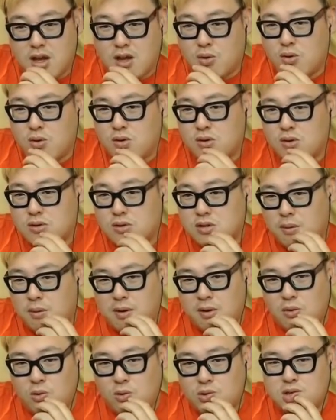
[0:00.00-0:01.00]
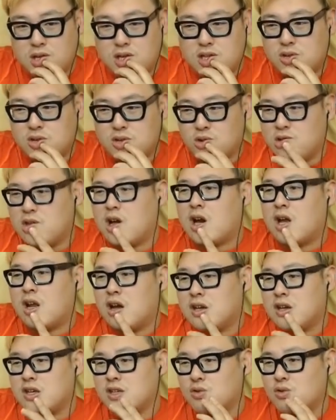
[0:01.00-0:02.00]
だ、あの、タバコって依存だか
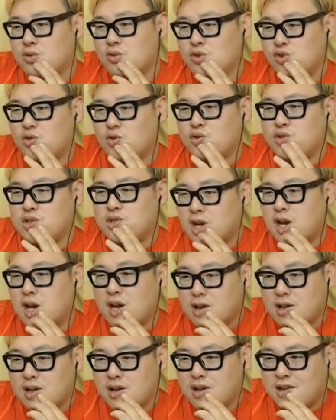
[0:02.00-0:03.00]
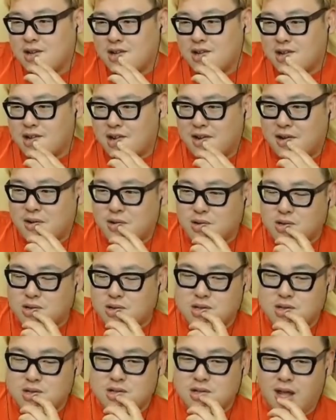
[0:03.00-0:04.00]
ら依存症じゃん。あ
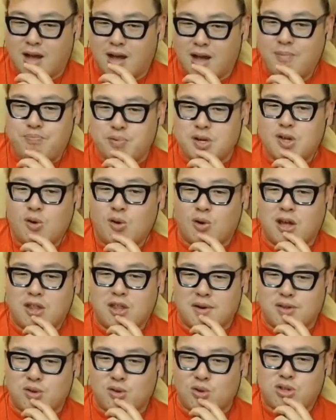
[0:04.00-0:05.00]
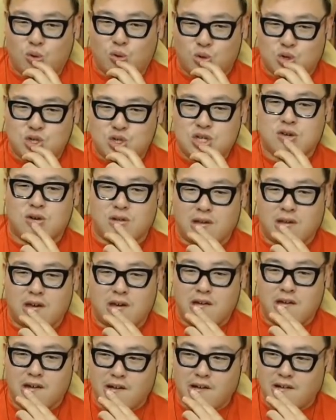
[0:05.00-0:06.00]
の、たっぷりお金は取ってほしいよ
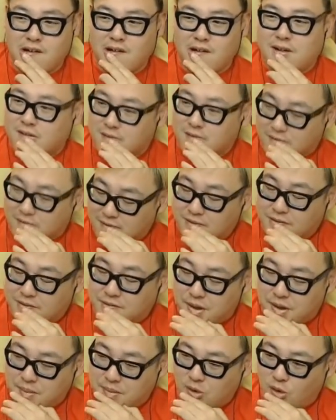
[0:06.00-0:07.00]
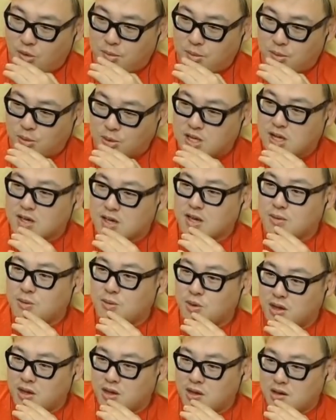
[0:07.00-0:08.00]
ね。うん、タバコもお酒
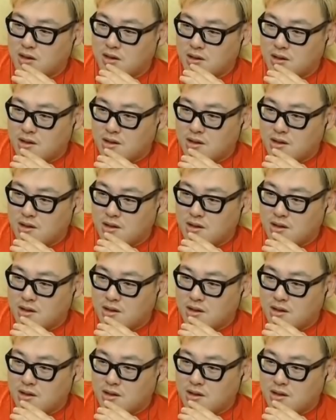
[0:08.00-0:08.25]
もね。